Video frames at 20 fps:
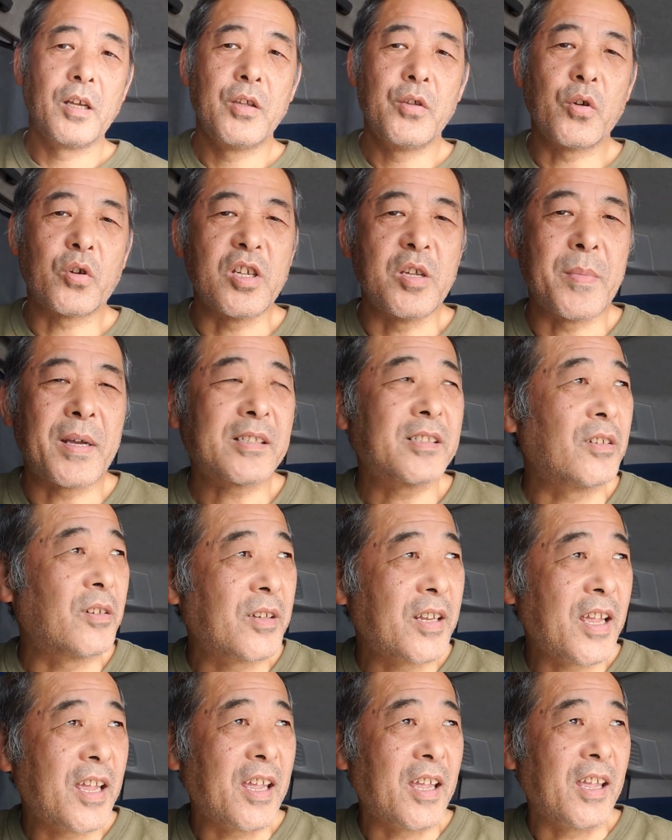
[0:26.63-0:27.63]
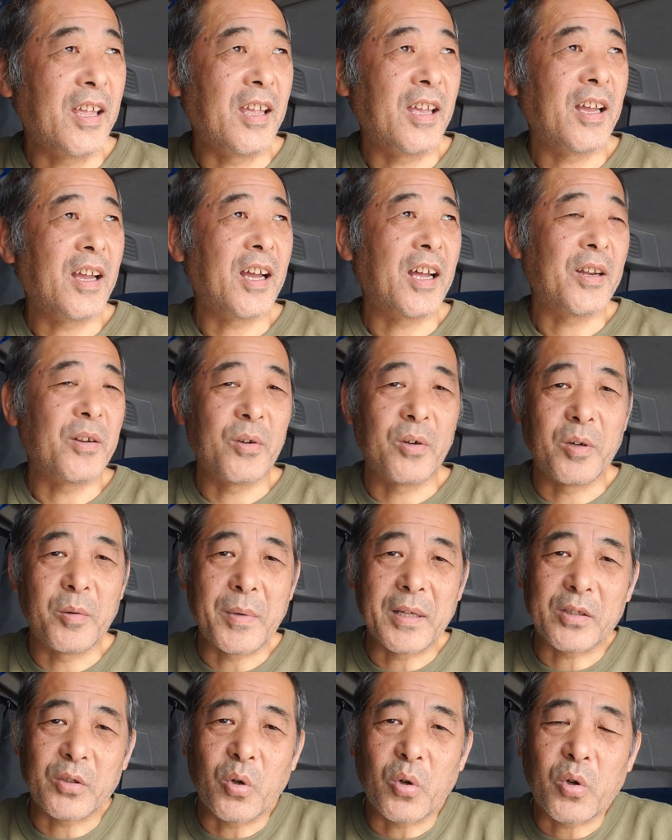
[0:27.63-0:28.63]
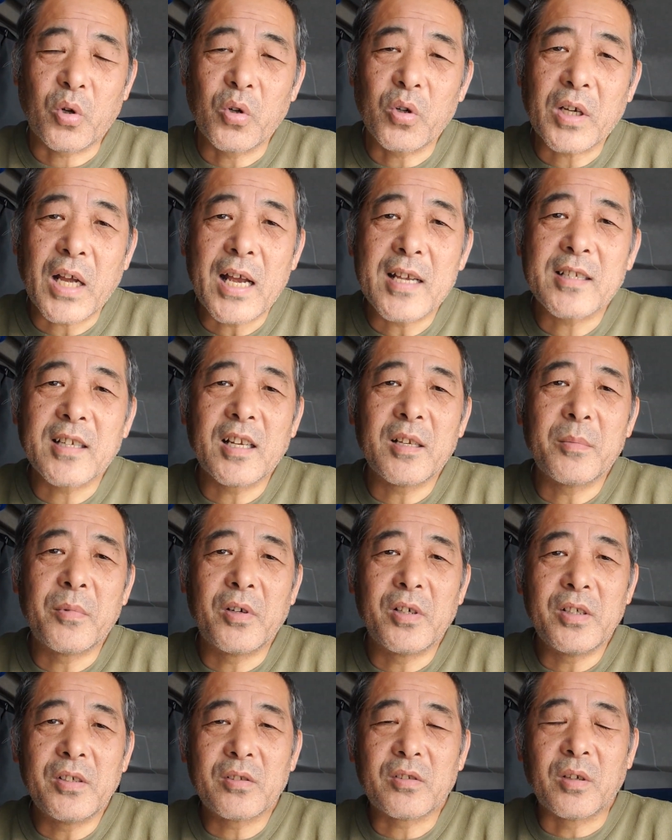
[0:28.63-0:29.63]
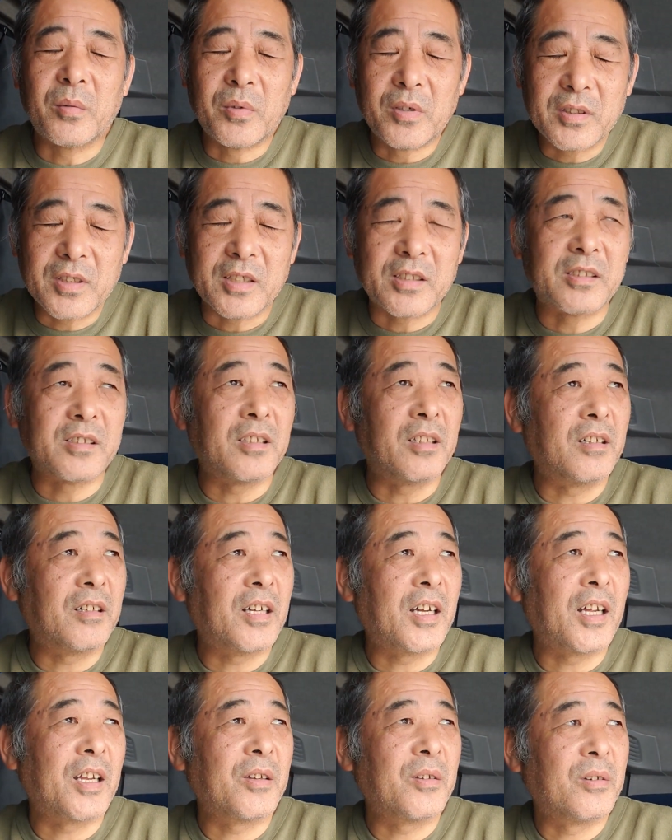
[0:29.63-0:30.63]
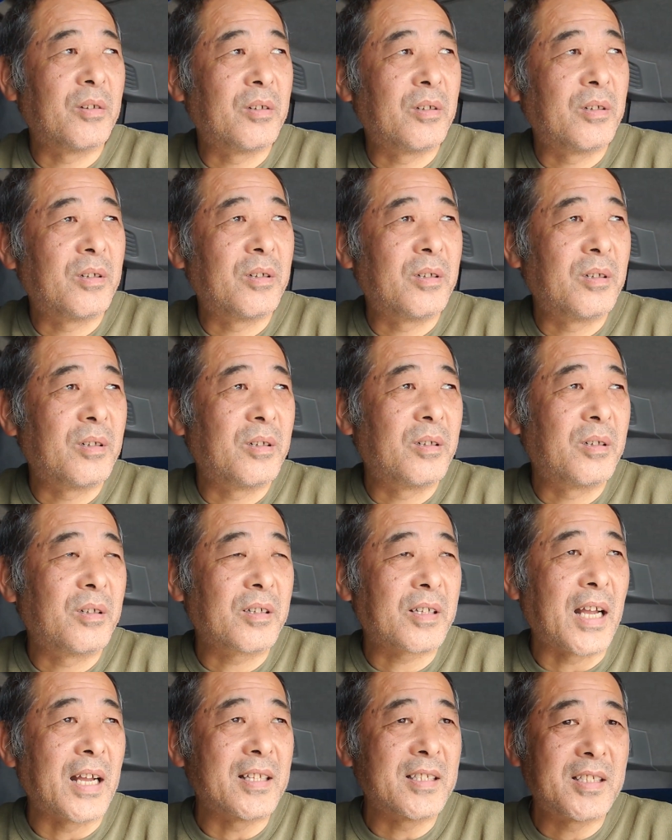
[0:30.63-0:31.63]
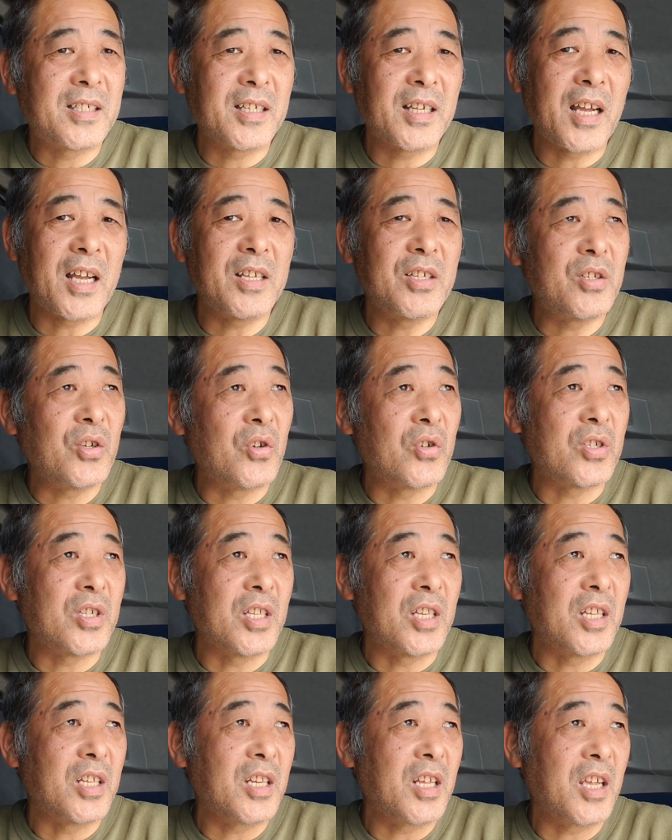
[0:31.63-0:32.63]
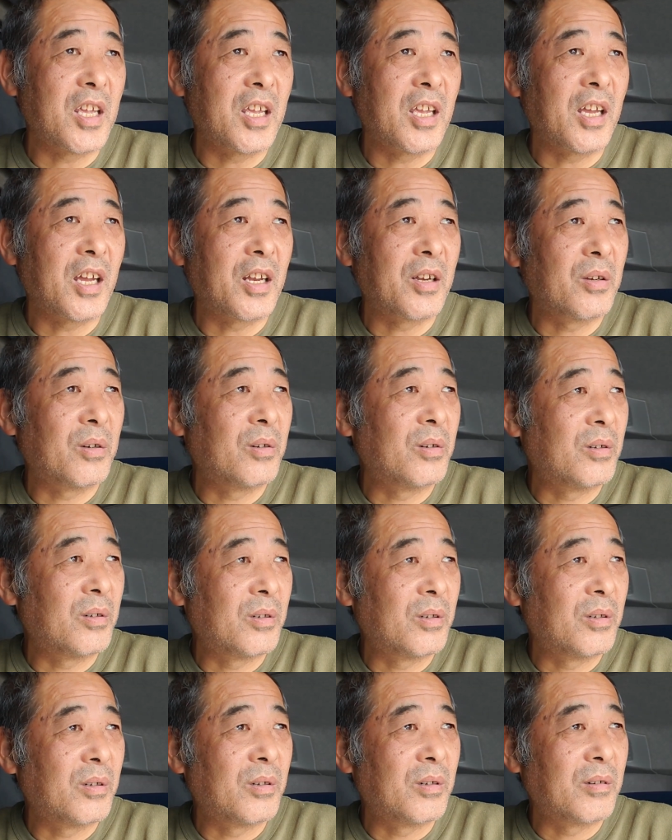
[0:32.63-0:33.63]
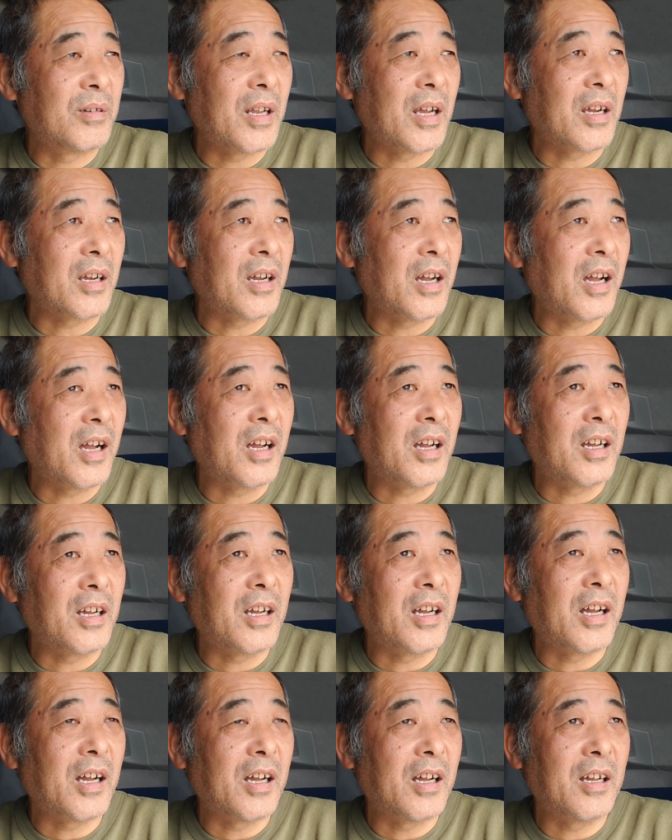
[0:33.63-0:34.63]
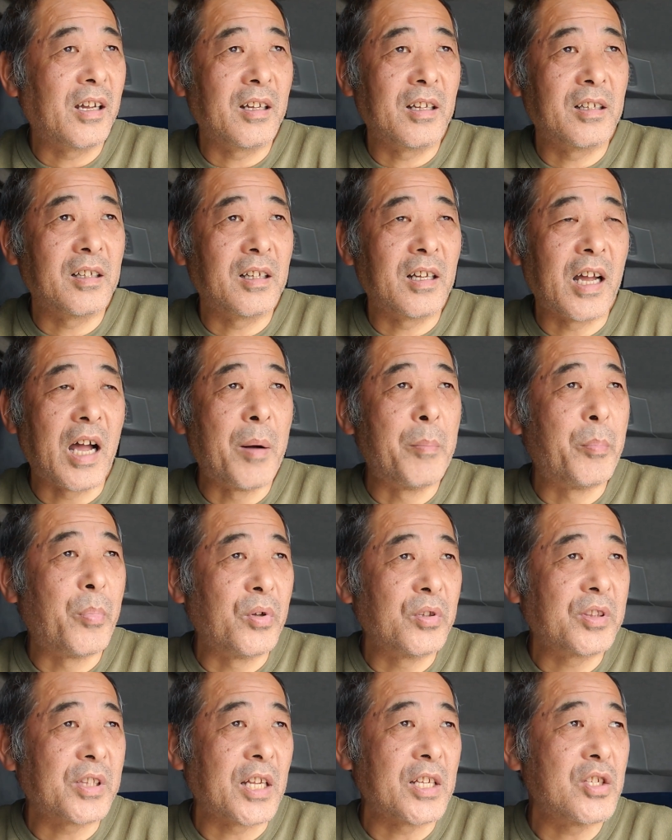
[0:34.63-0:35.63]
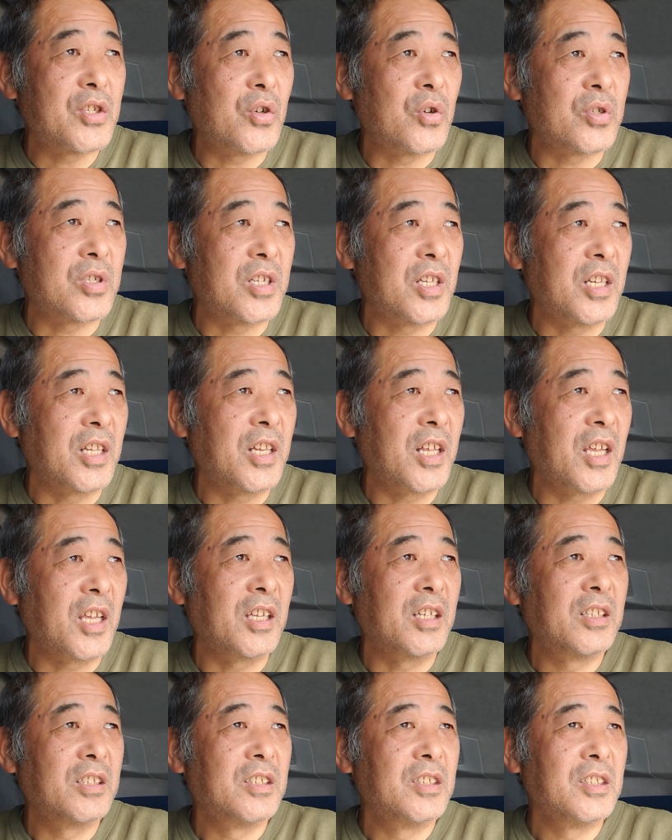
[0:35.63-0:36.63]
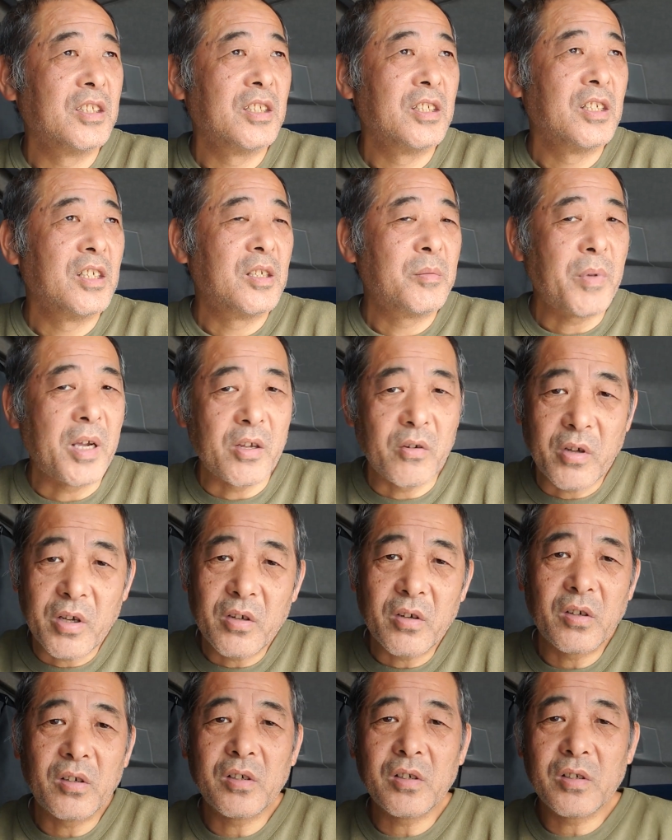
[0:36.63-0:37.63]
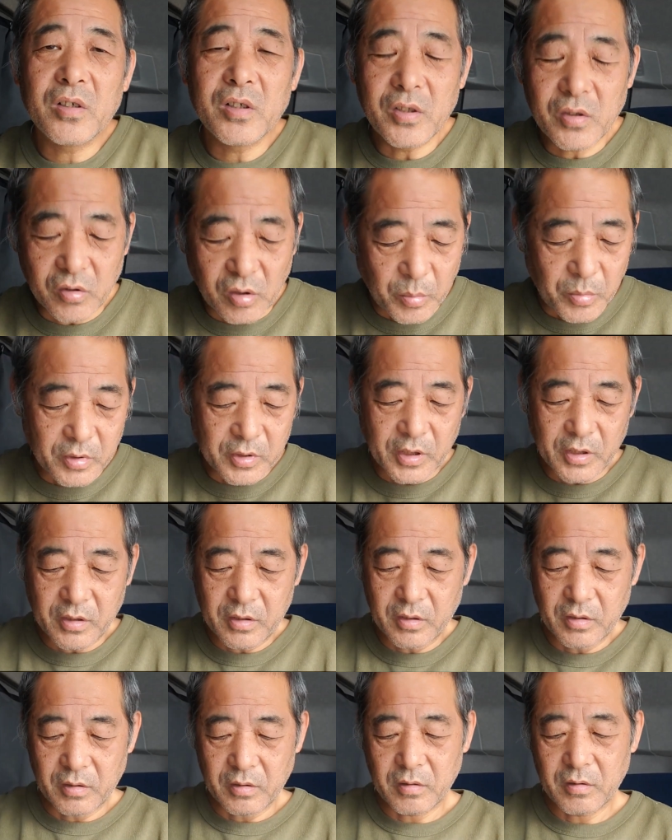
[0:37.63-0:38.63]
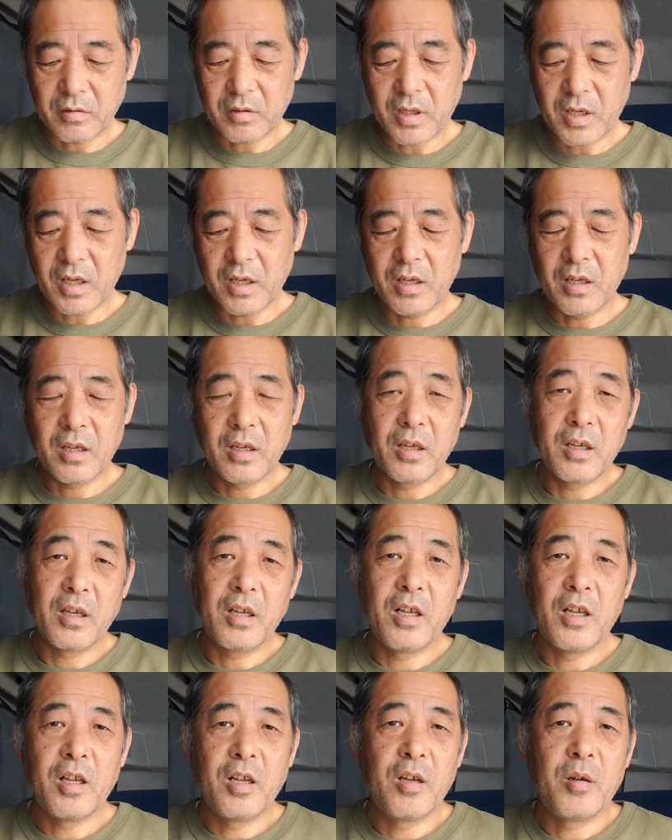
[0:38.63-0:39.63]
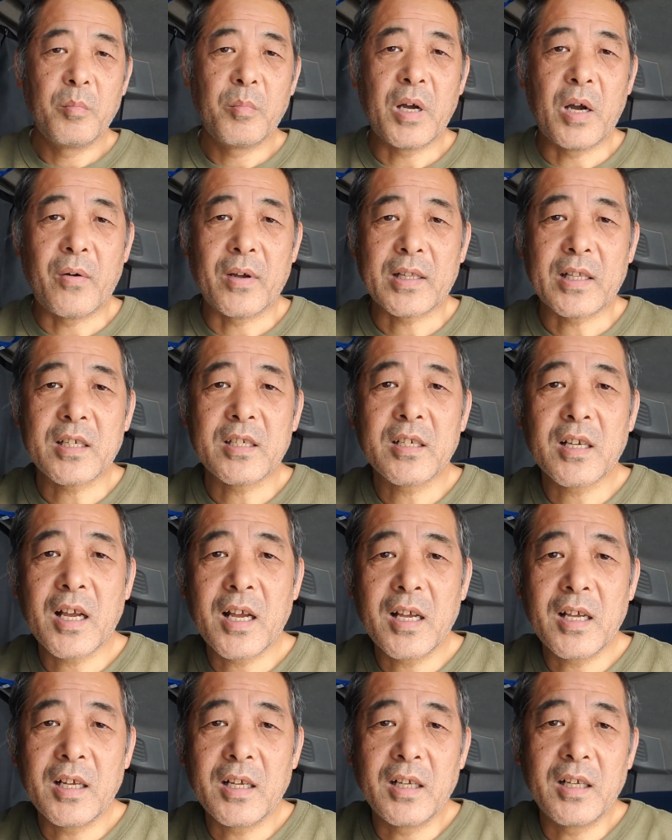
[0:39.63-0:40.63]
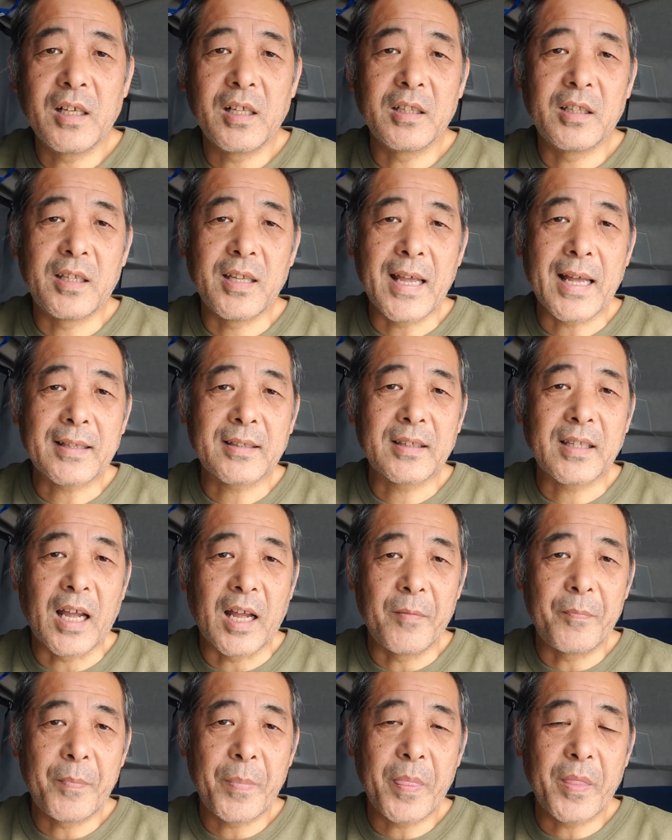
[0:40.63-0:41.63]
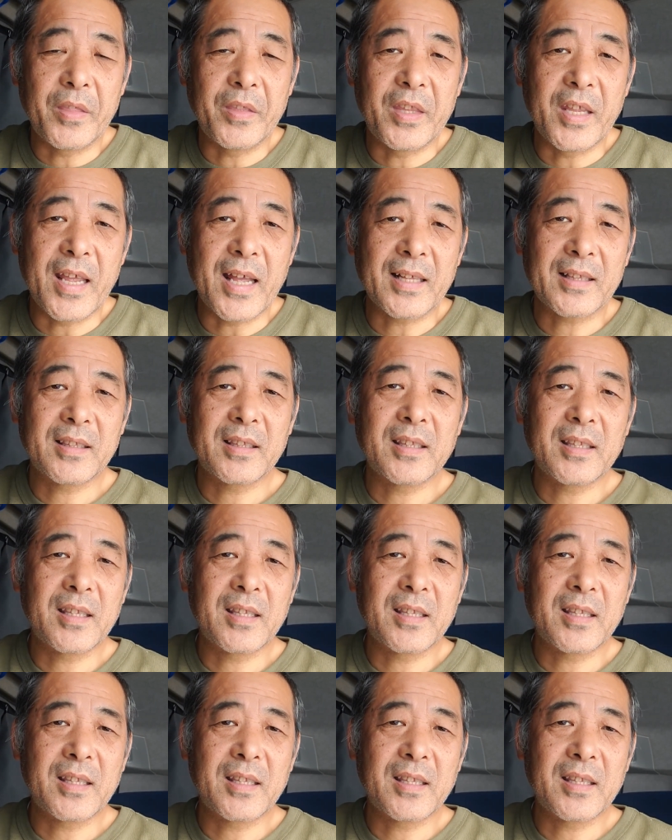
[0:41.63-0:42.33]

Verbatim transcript: よく言いますよね。あの、まあ、どこの会社でもいると思うんですよ。あの、勘違い上司にね、あの、なんか、アンポンタン上司にね、ま、いろいろいると思うんですよ。で、まあ、私が出会った、出会っ